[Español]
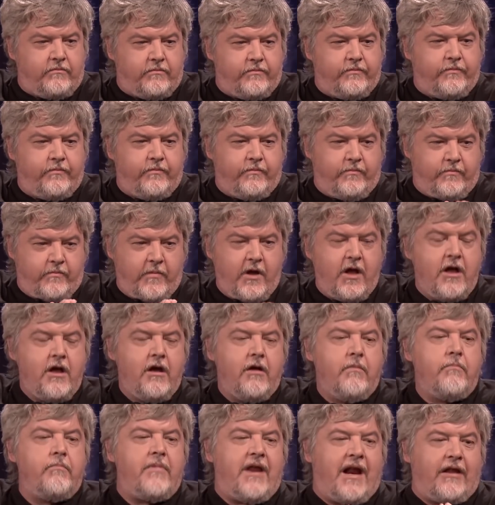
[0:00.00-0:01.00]
Sí, sí, mm,
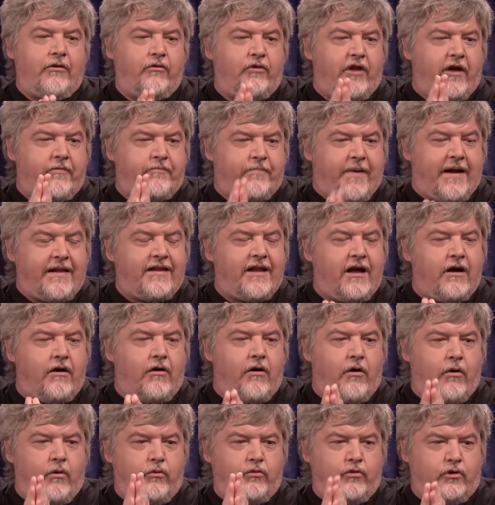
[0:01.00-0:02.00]
entre dos. Mirando una
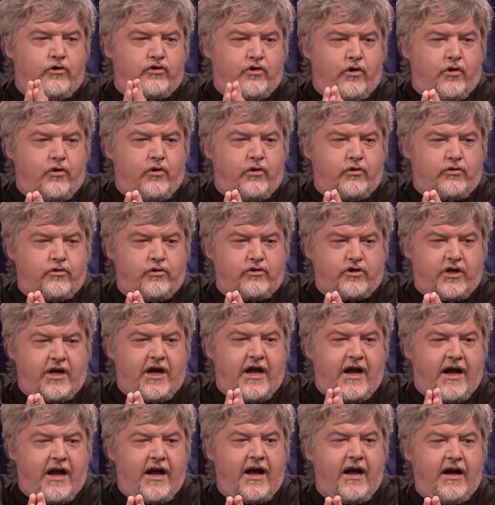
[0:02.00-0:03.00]
espalda o unos ojos, o
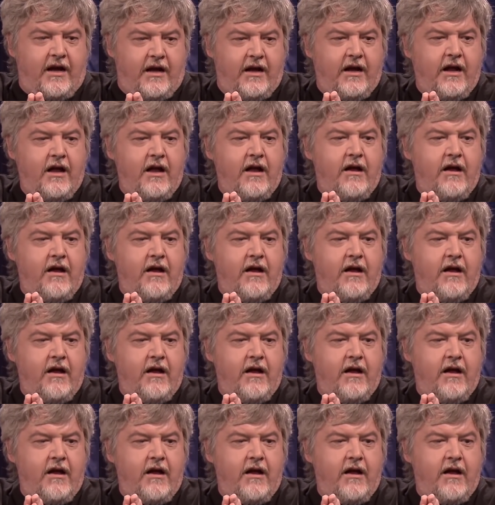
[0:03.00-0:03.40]
sea...